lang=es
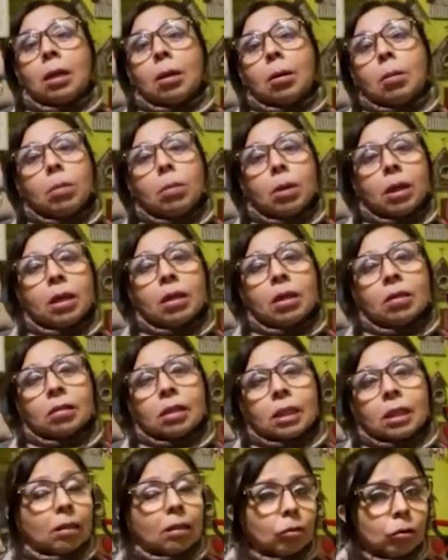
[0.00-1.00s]
mis
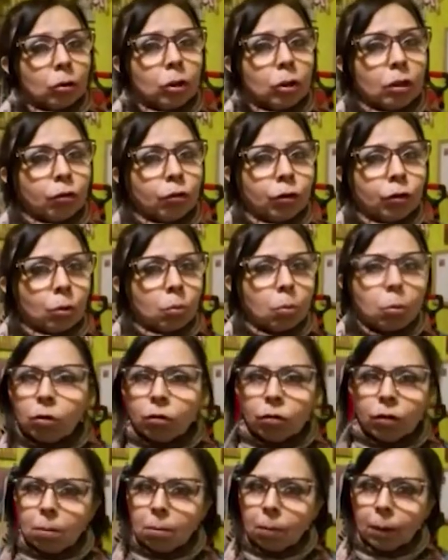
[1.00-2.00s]
creaciones fueron
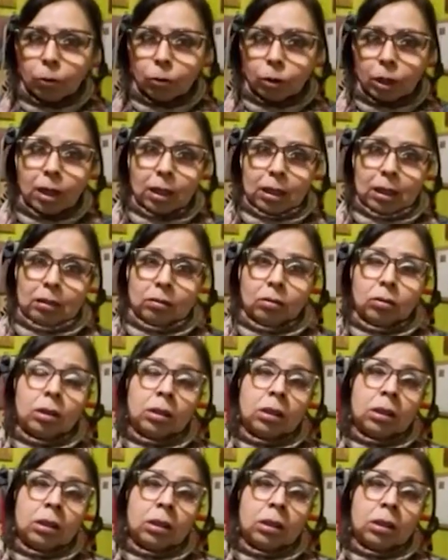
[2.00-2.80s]
muy bien valoradas.